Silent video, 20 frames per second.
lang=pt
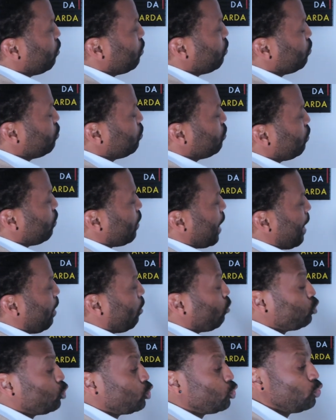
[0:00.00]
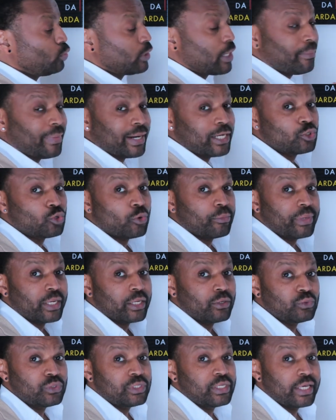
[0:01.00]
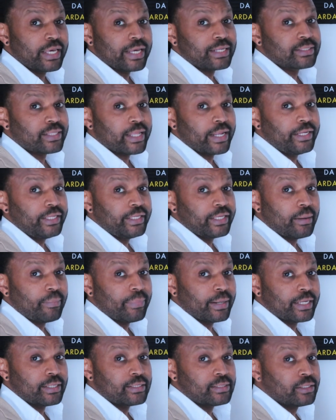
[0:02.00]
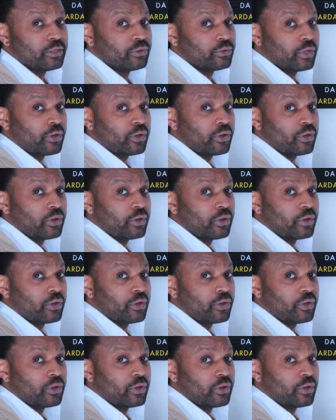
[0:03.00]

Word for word: o, a altura mais ou menos em que esta linha apareceu,